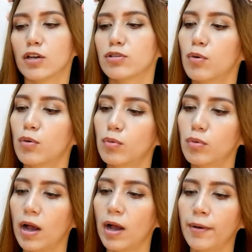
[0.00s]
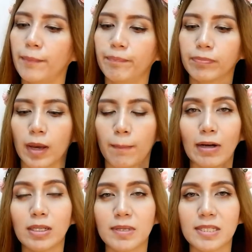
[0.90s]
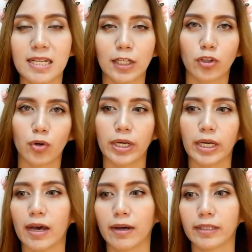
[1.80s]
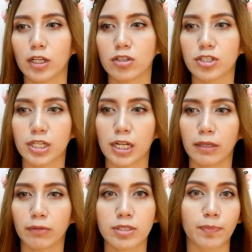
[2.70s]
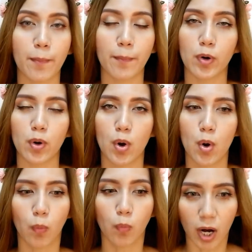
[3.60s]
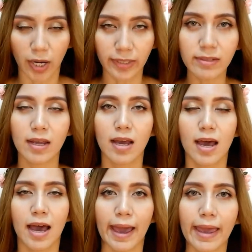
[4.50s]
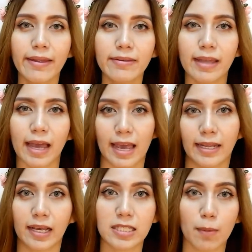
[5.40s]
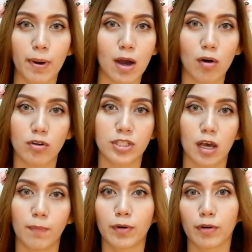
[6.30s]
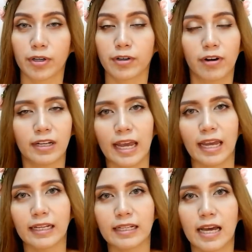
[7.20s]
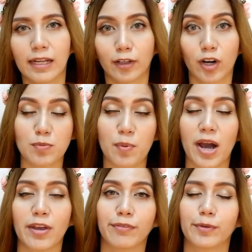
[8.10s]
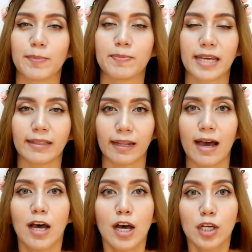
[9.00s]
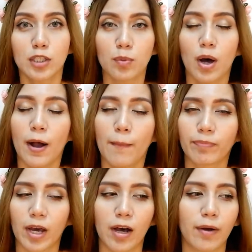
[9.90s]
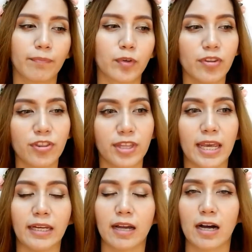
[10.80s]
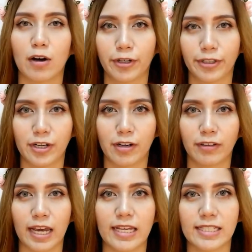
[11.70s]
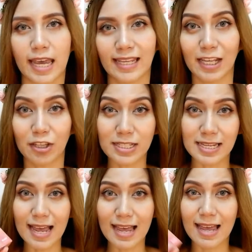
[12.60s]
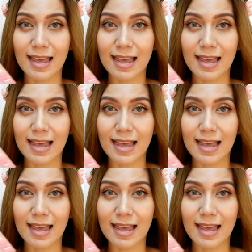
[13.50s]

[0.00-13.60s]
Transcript: So, um, bagong labas nila ito, uh, nilaunch nila noong September 1. And, ayan, nakisabay ako sa pag-order online. Nag-crash pa nga yung website nila. So, um, good thing naka-order ako, guys. And, eto sila!